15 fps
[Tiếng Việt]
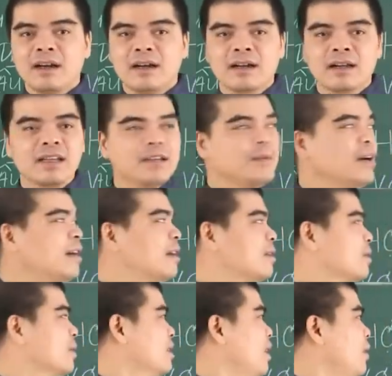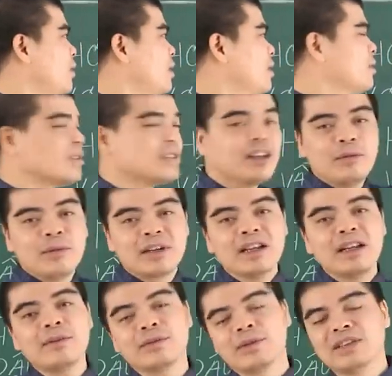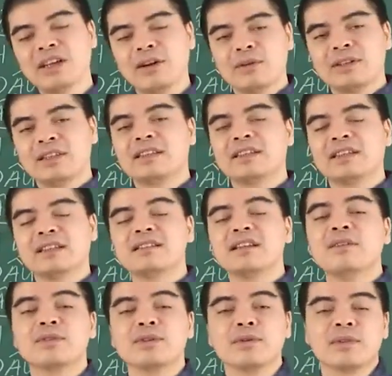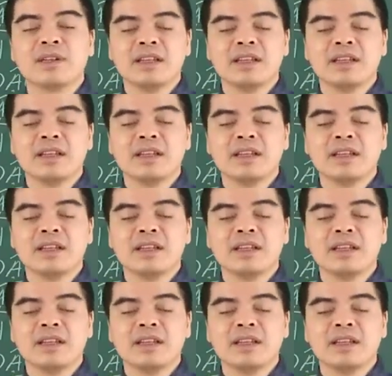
Ờ, khi mà tuổi dậu ấy, tuổi dậu mà kết hợp với tuổi dậu thì sẽ rơi vào cục